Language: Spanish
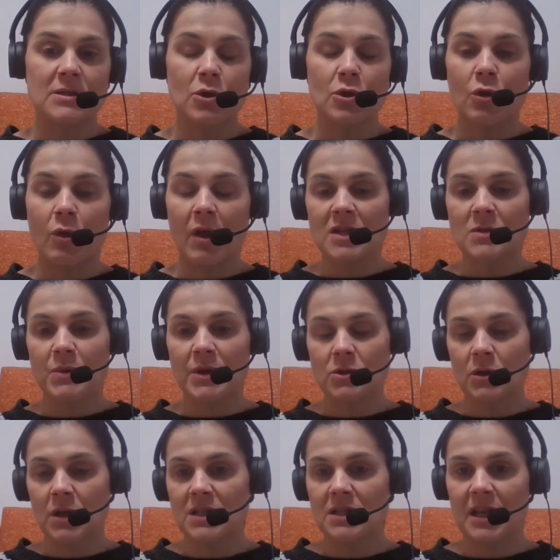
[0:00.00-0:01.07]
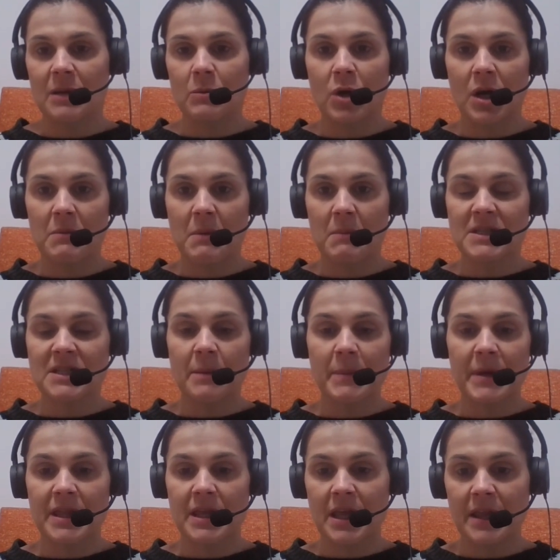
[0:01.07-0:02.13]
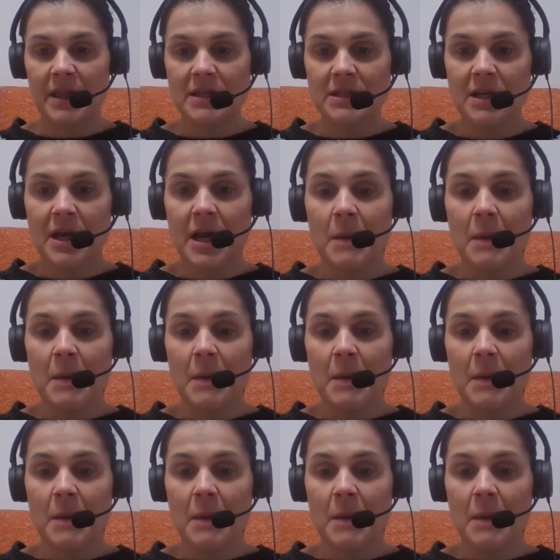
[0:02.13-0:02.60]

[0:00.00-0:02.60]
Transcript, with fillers: No todas las personas tenemos las mismas capacidades,